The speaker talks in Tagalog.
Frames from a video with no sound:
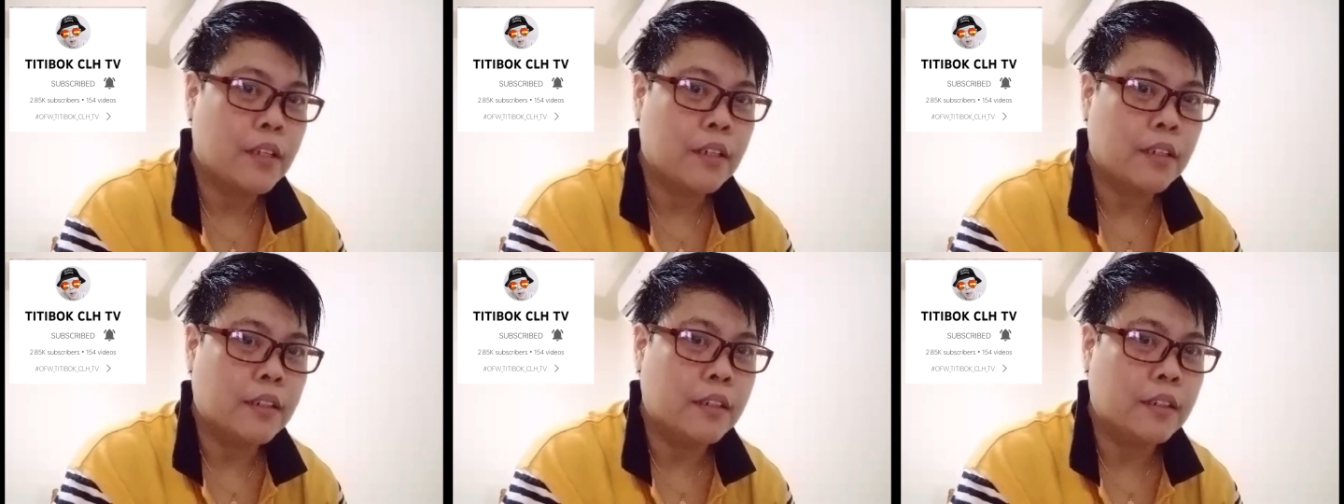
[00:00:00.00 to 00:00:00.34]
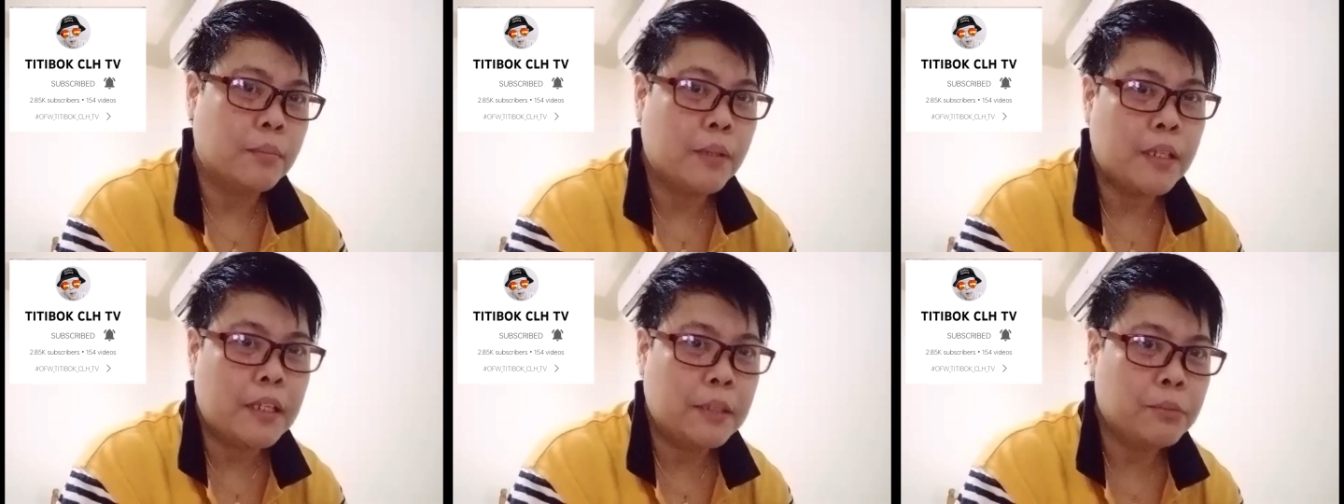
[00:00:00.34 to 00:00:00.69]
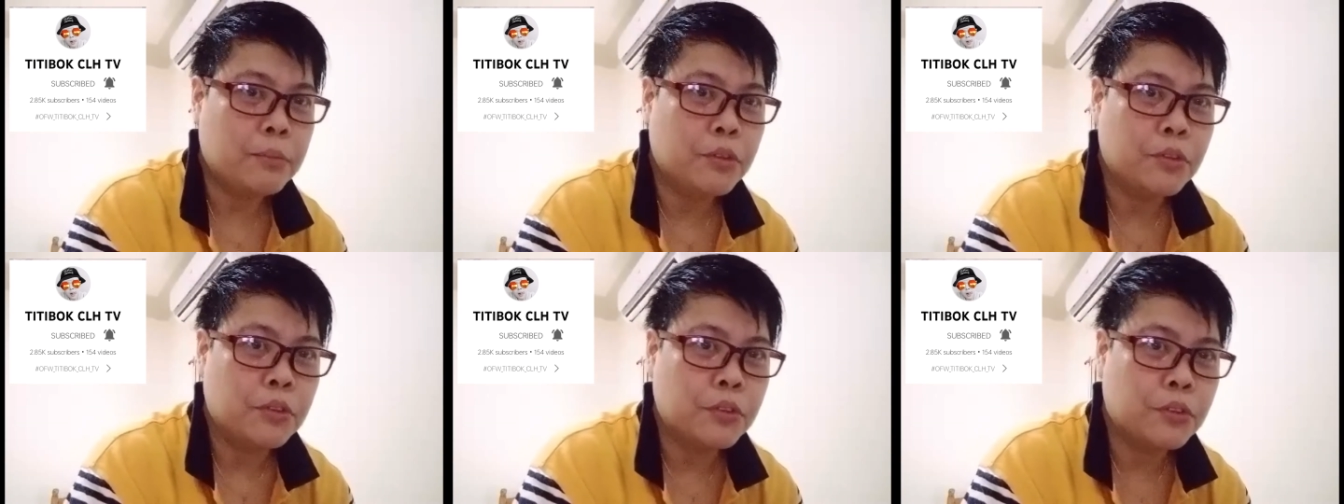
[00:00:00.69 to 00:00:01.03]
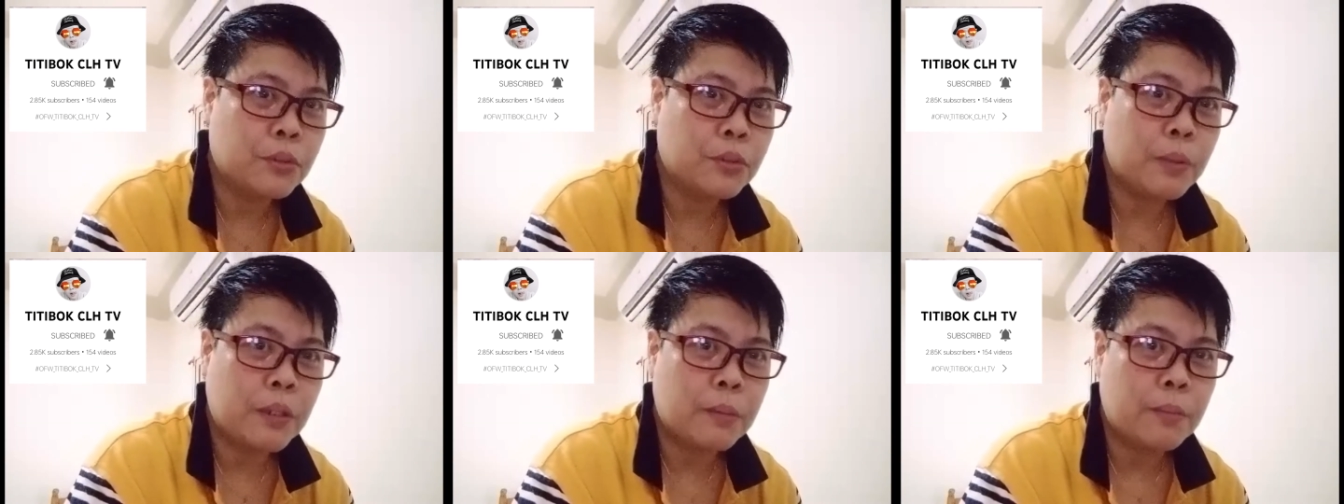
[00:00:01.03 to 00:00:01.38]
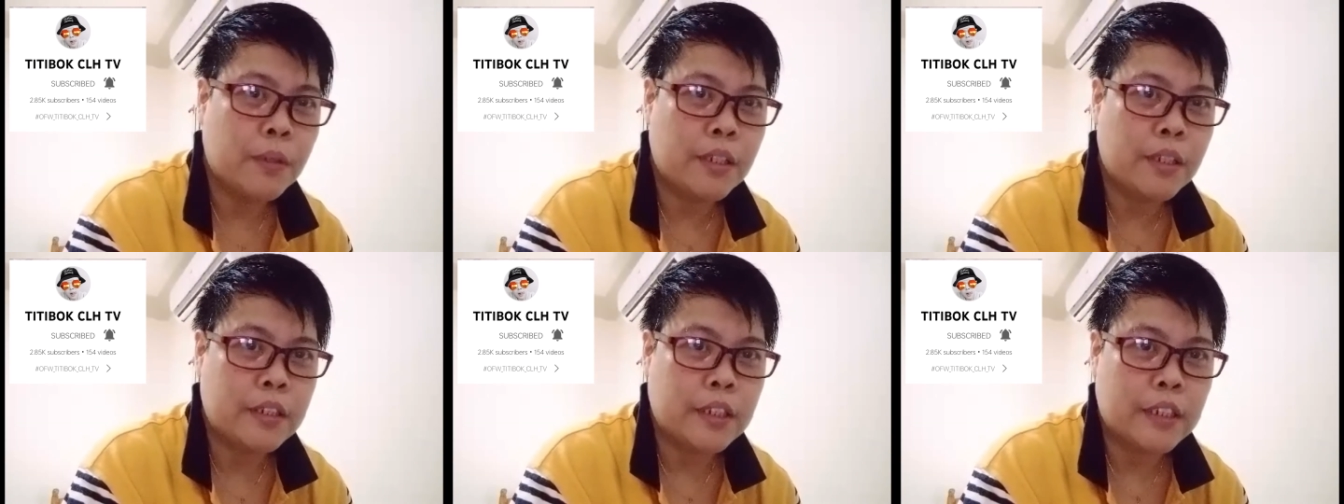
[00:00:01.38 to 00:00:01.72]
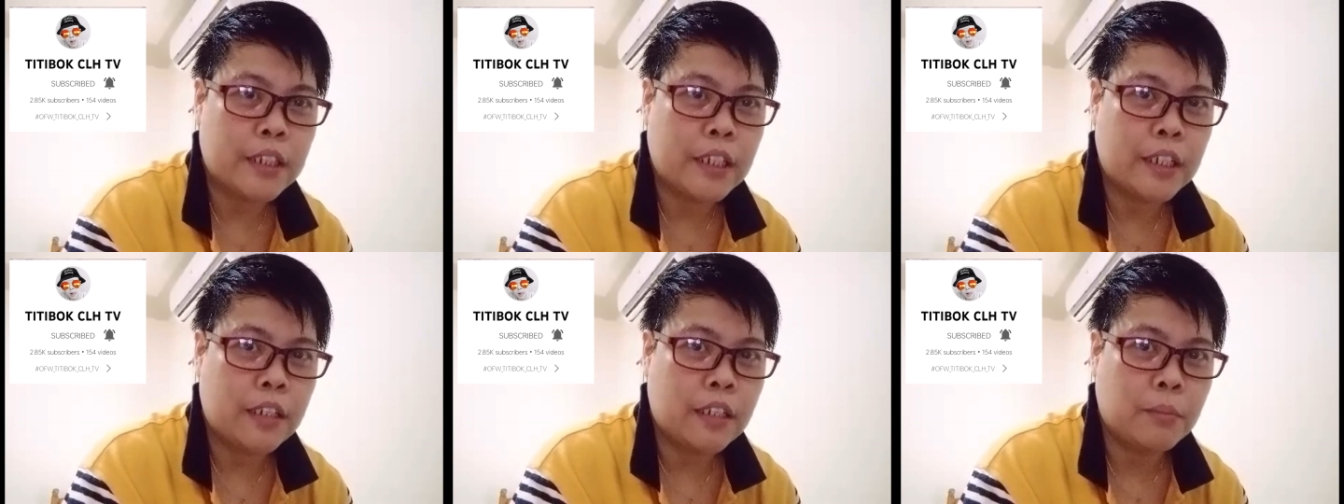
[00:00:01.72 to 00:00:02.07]
uh, mali mo subaybayan
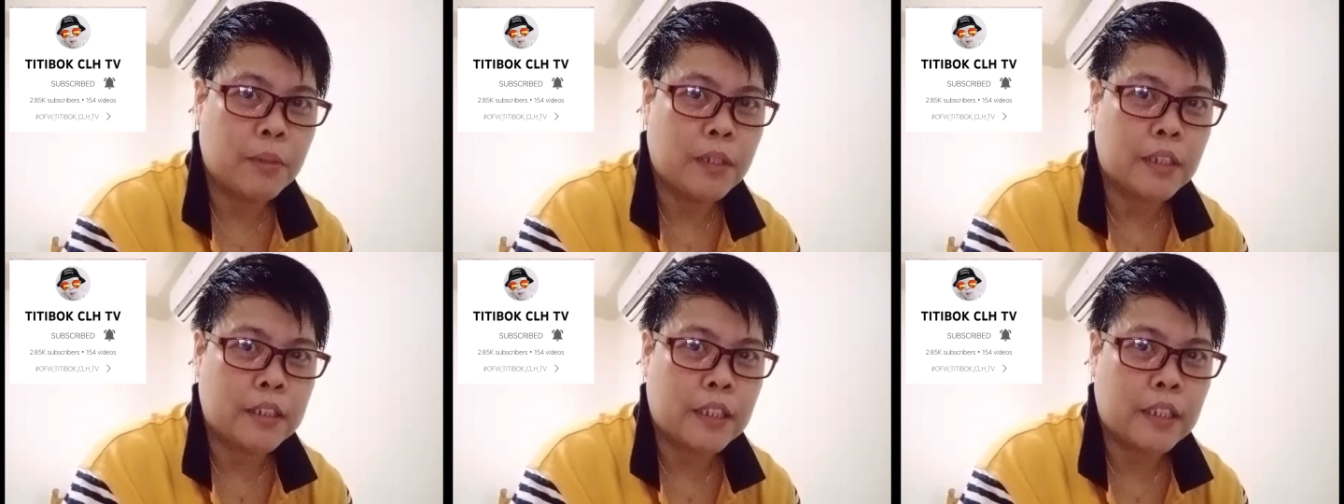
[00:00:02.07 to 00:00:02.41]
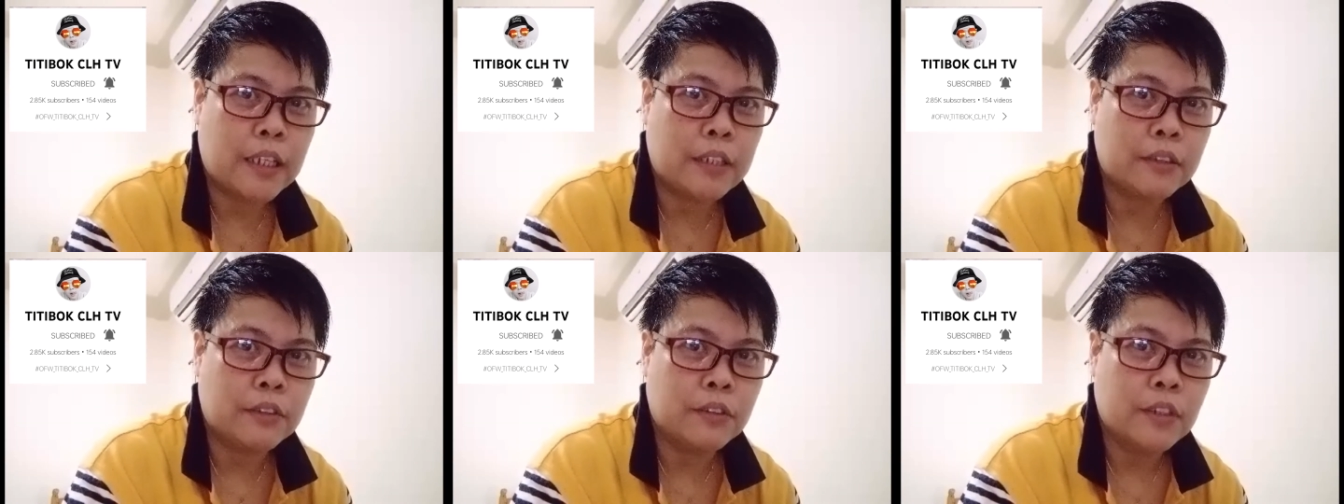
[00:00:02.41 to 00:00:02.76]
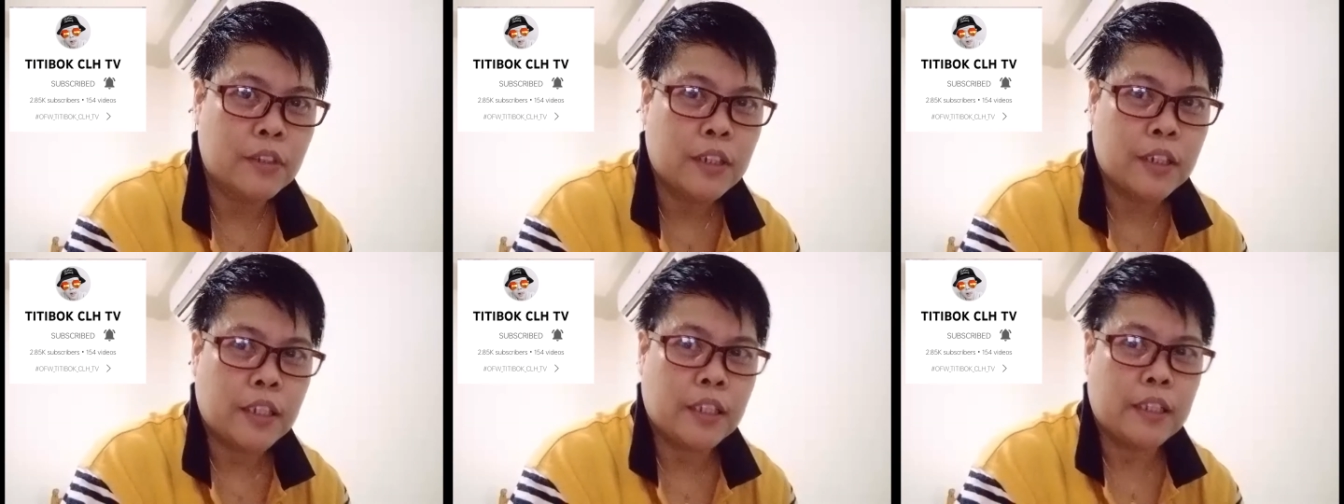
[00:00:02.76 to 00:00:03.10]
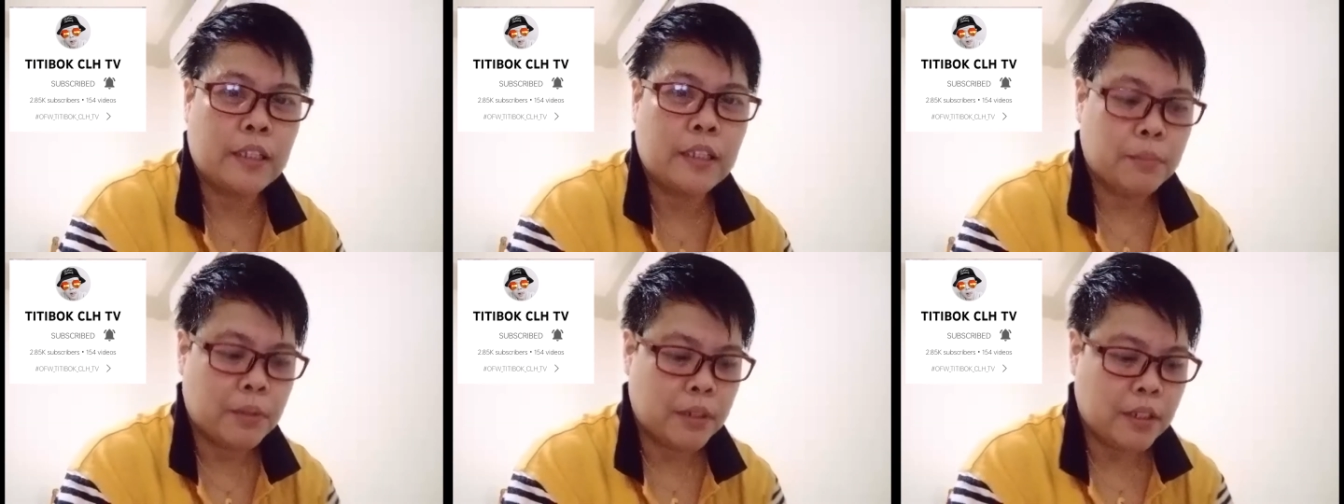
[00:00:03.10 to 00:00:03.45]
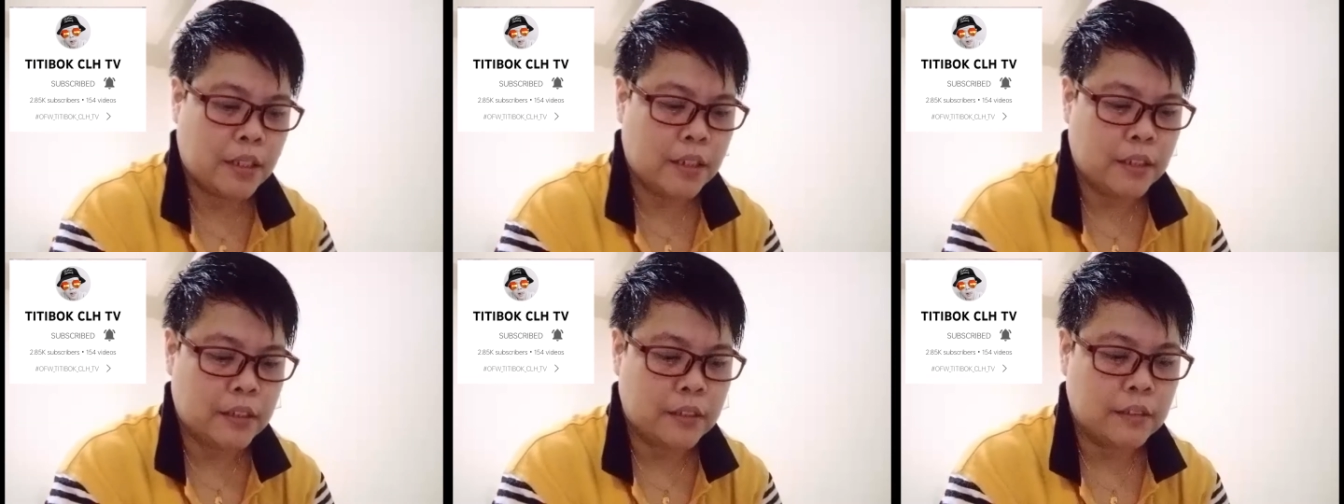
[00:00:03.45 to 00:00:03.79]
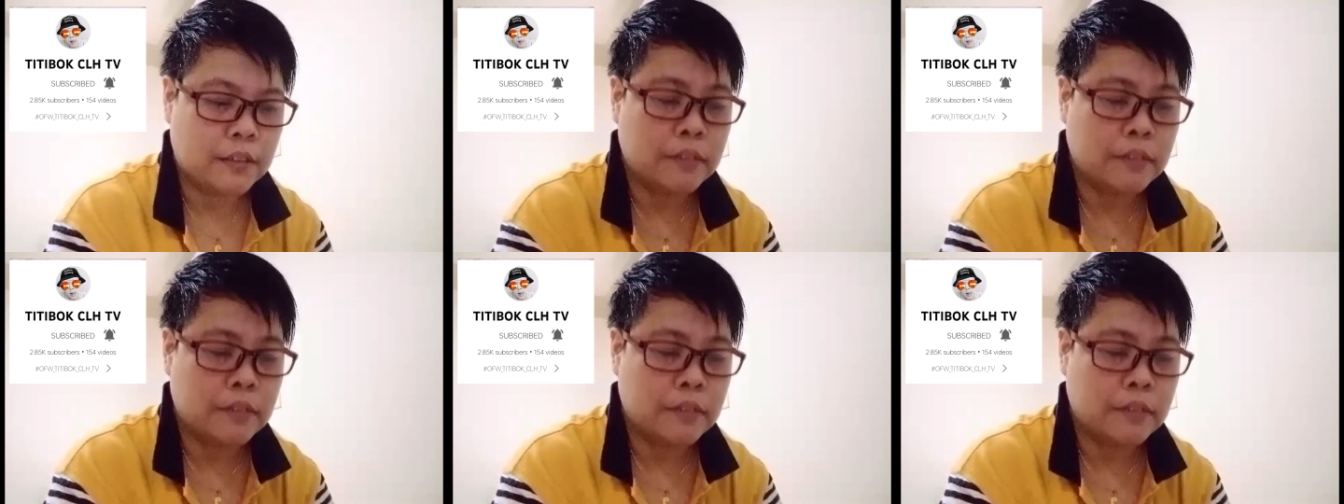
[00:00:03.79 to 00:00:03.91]
din kayo ng mga tao kaya maging